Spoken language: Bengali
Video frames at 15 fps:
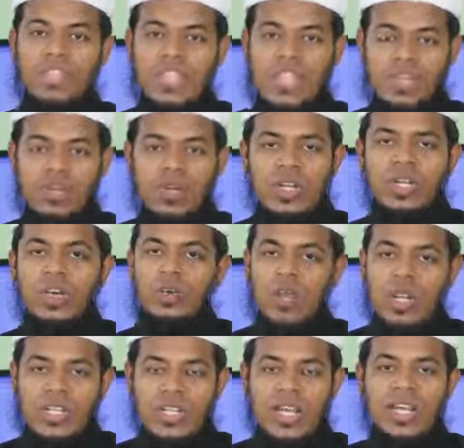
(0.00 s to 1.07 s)
যেহেতু এটা
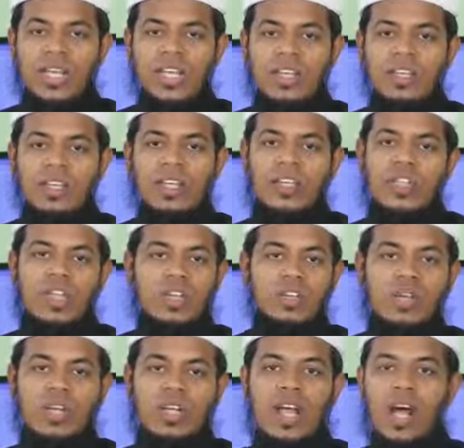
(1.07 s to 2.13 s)
গলে যায়নি
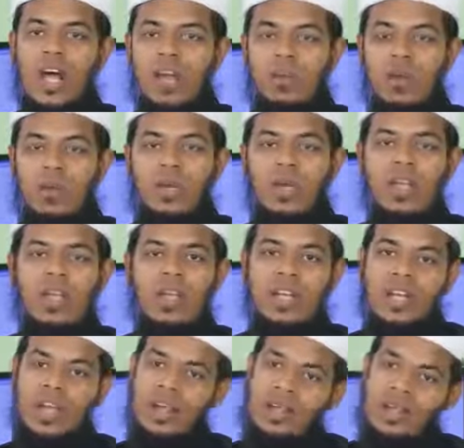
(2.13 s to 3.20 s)
সেহেতু এটা হারাম হবে না
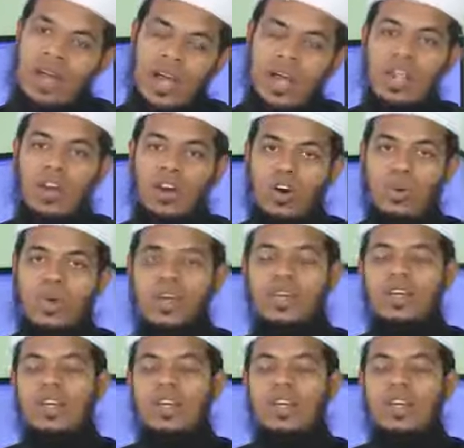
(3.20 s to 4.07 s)
এটা হালাল হবে